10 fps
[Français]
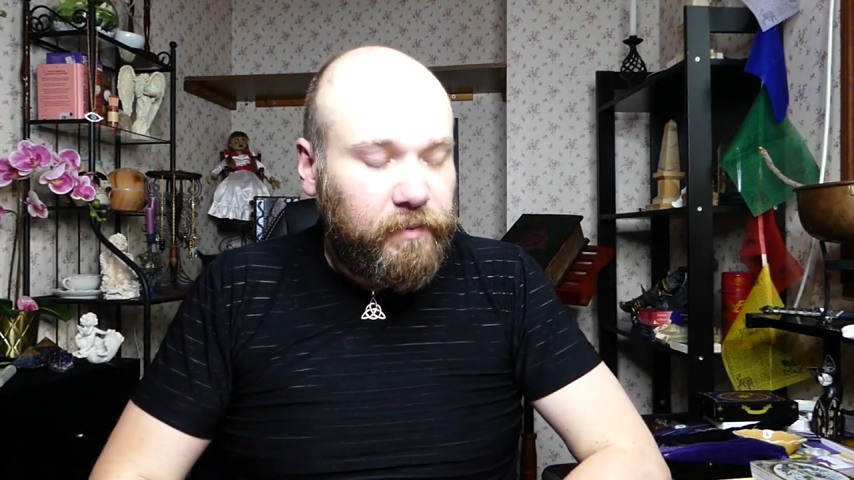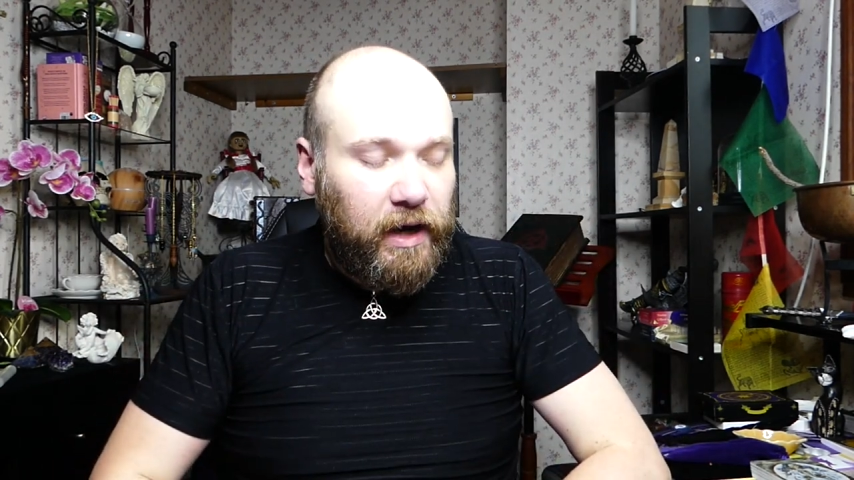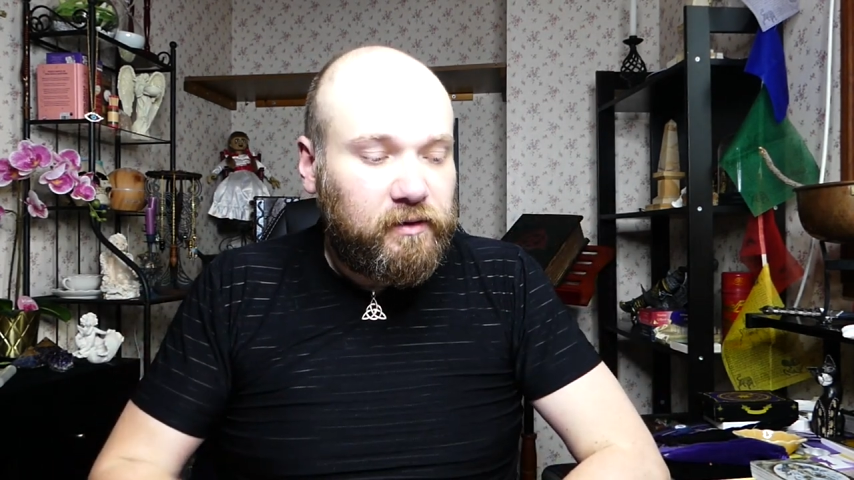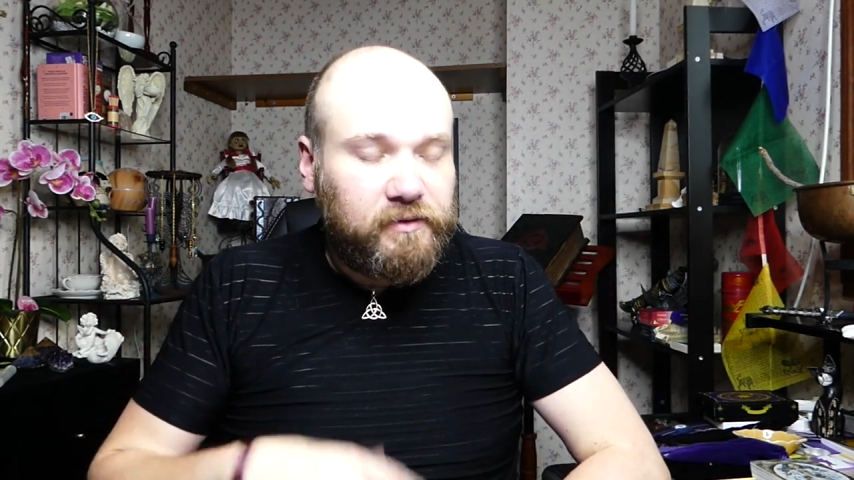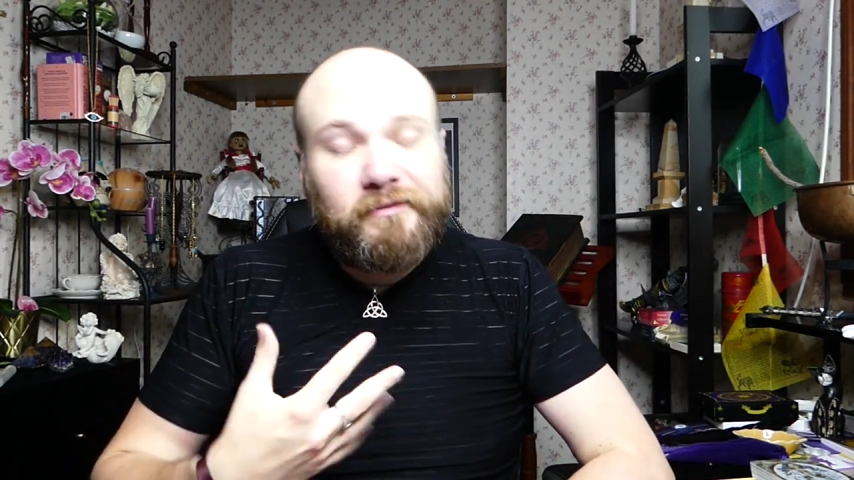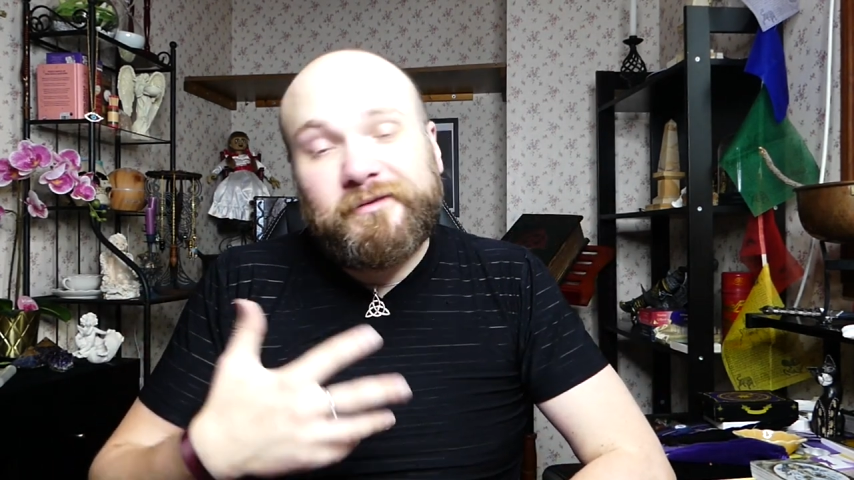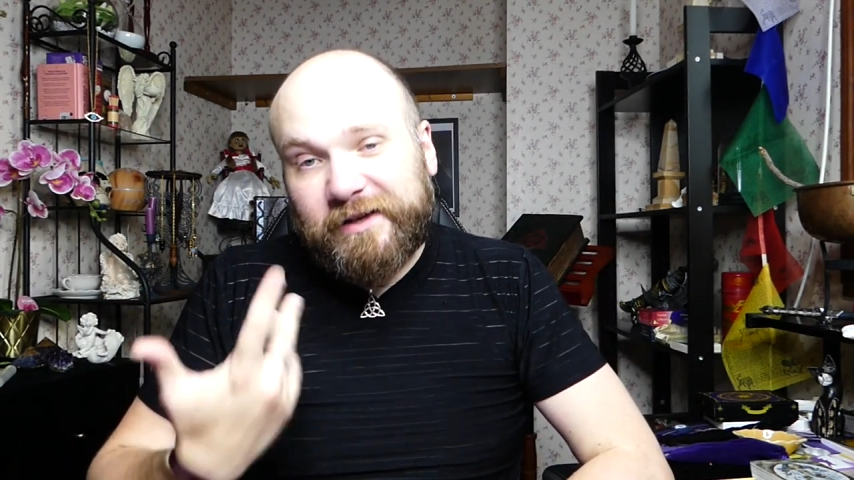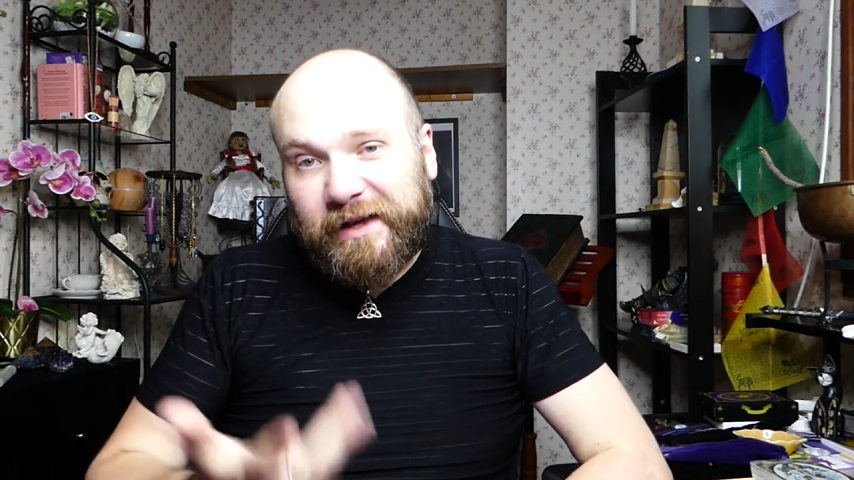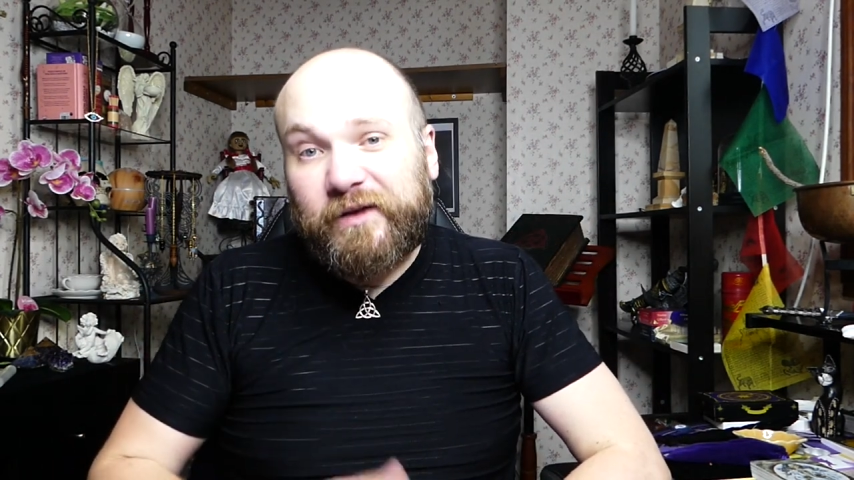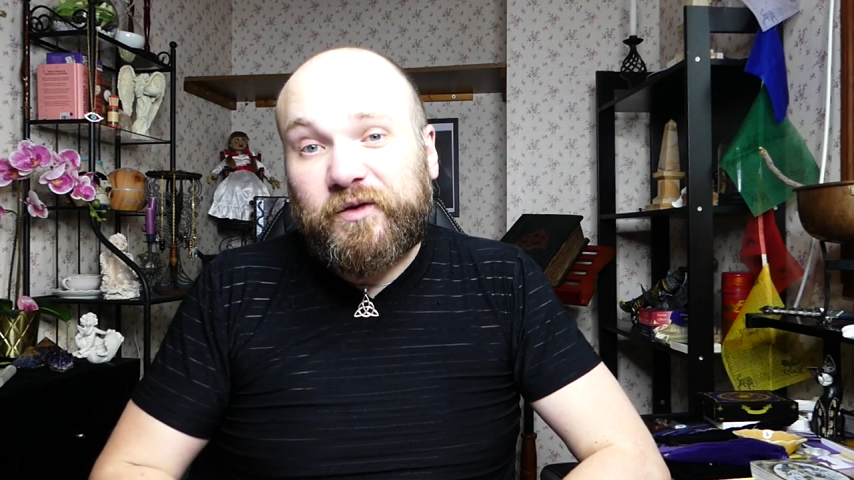alors
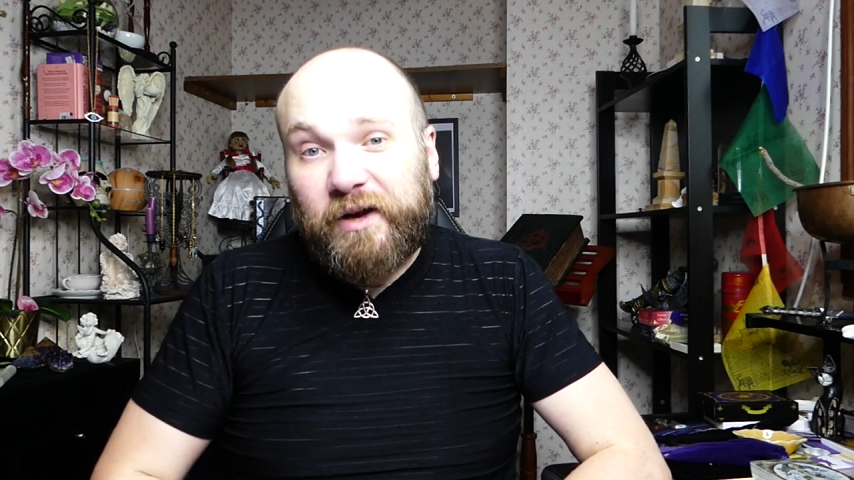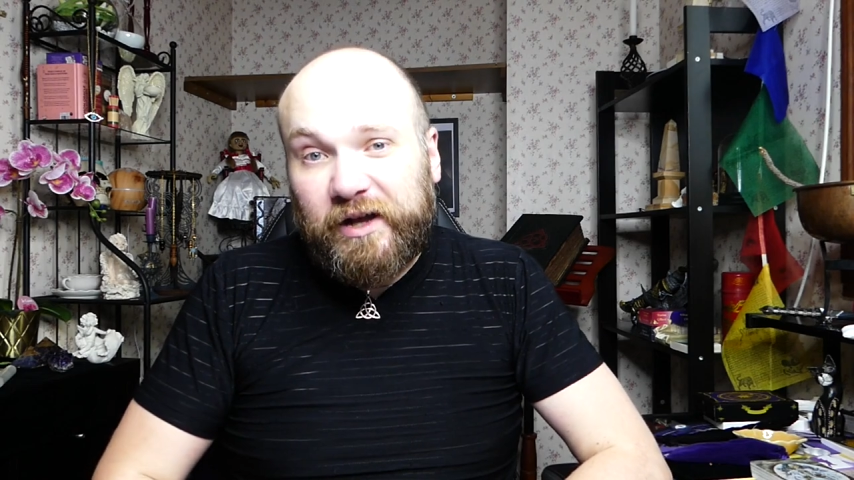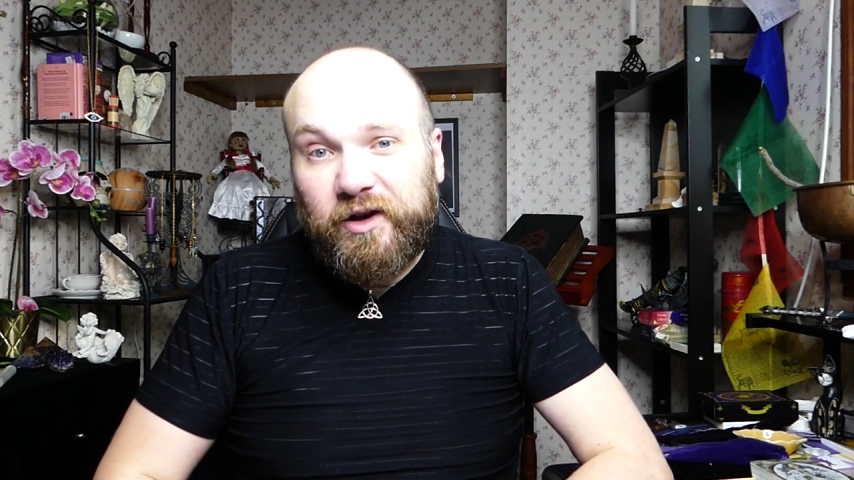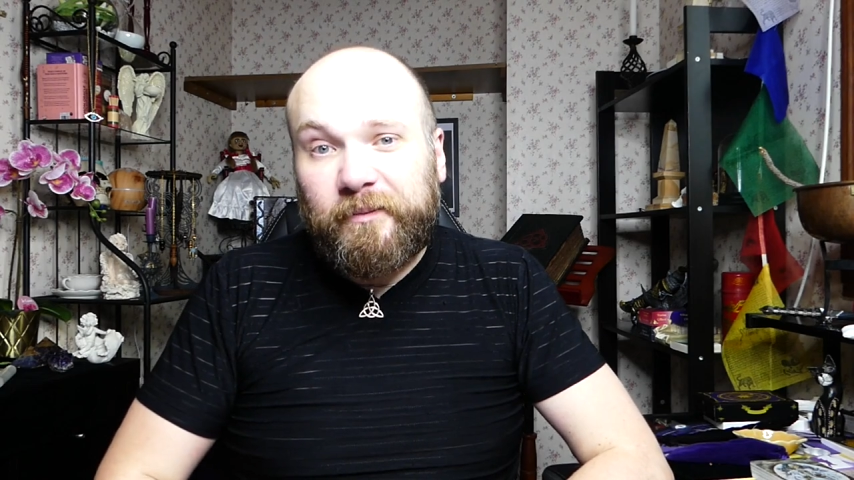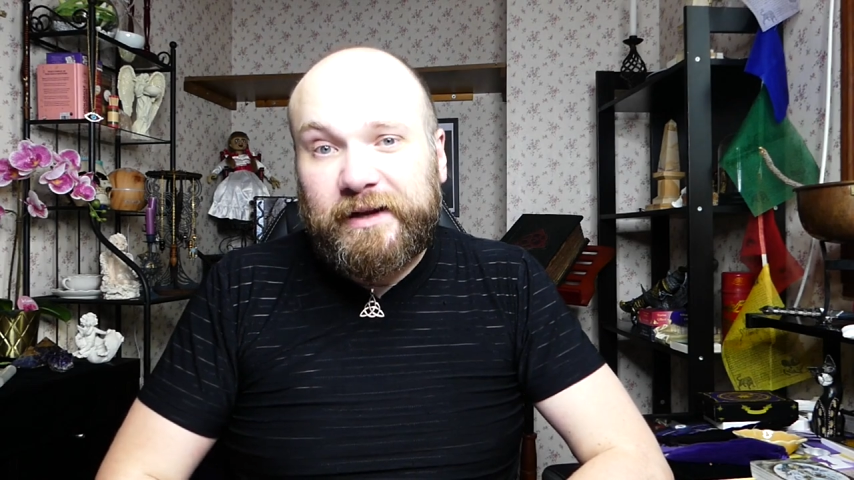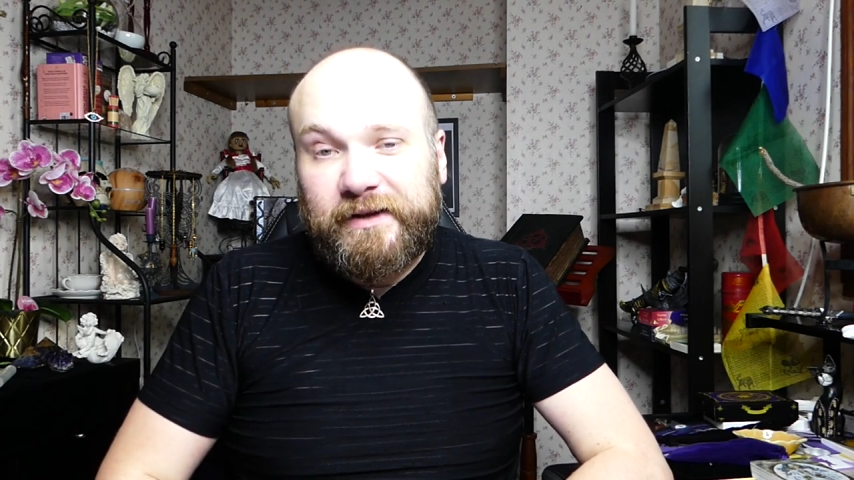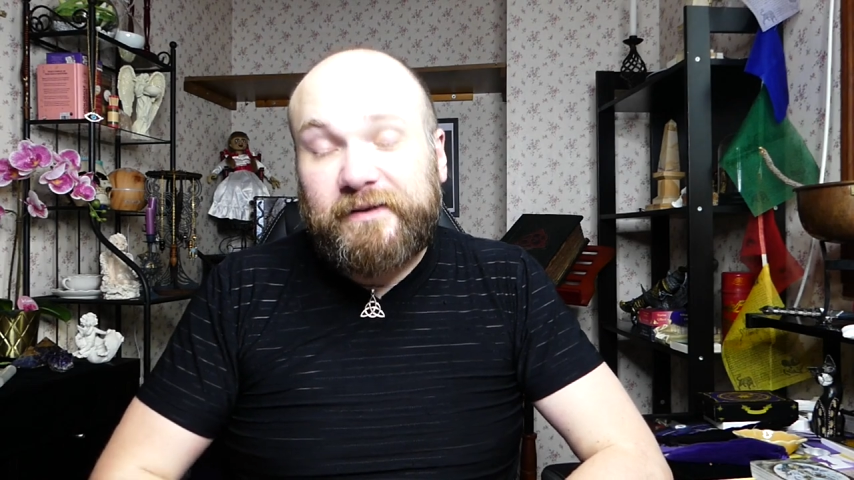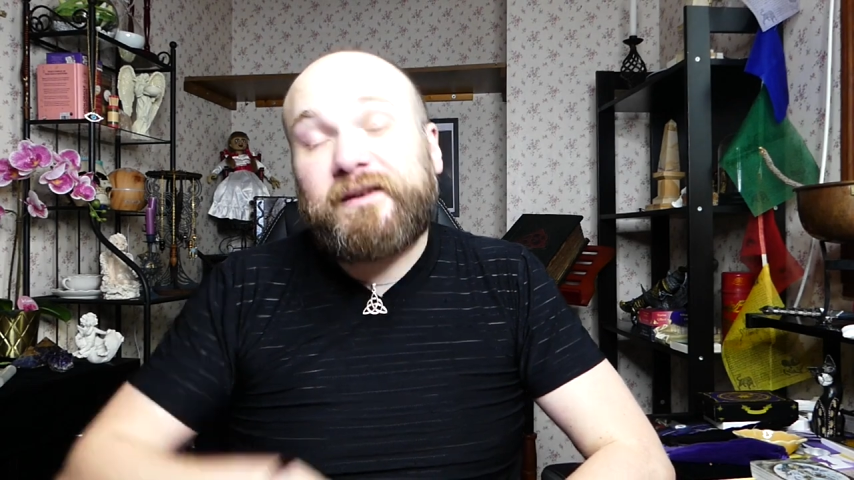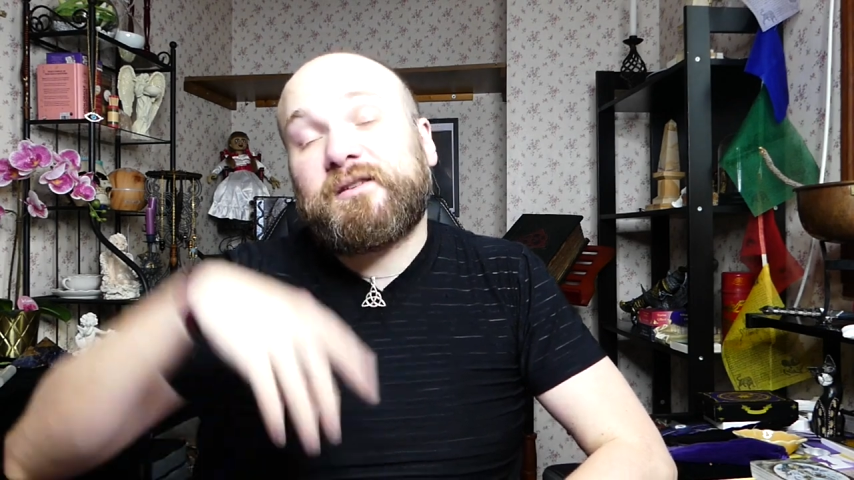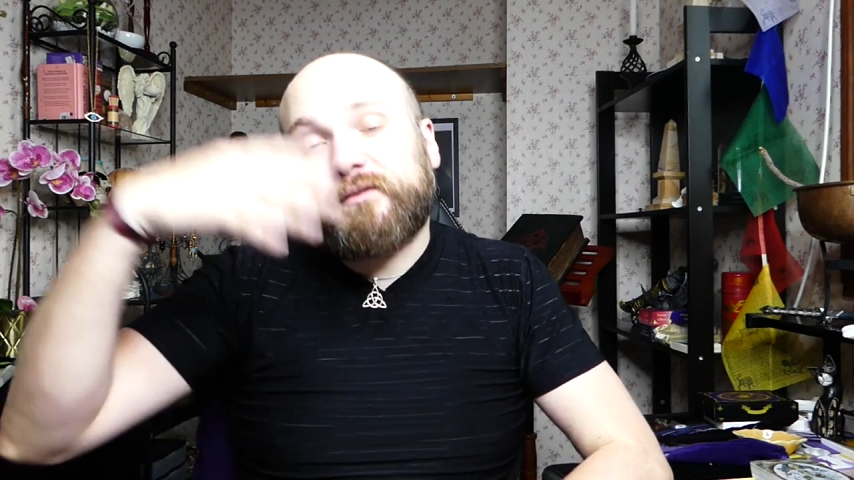qu'est-ce que la
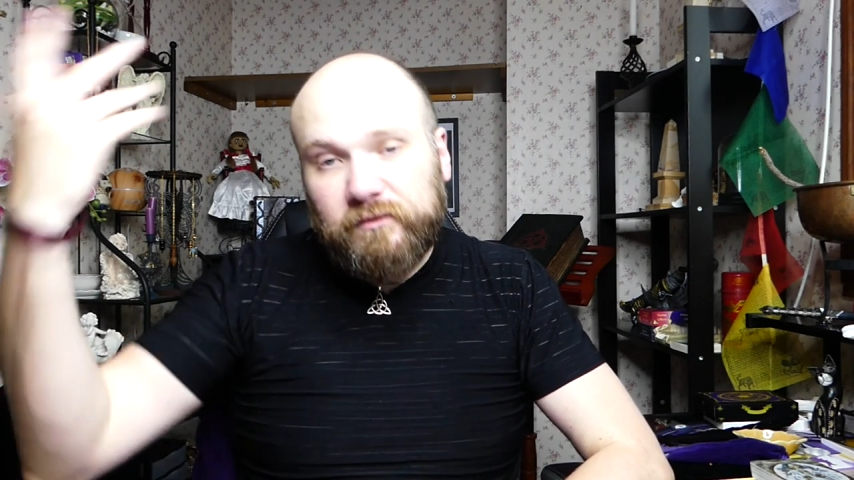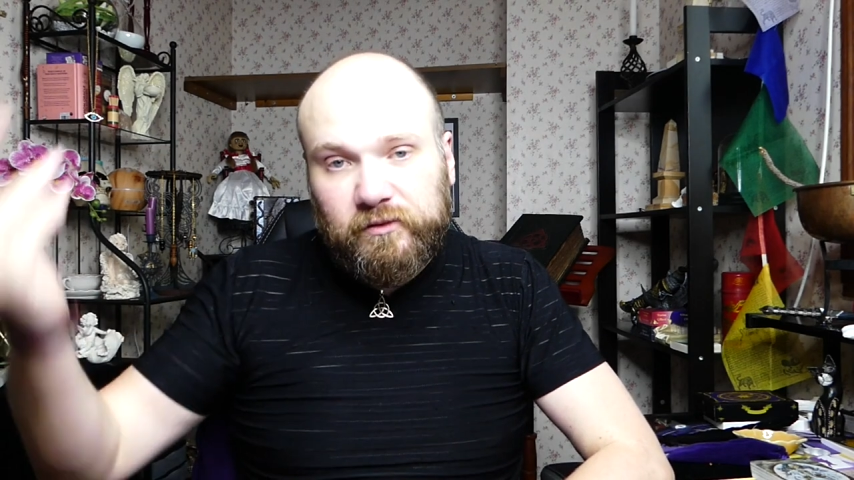normalité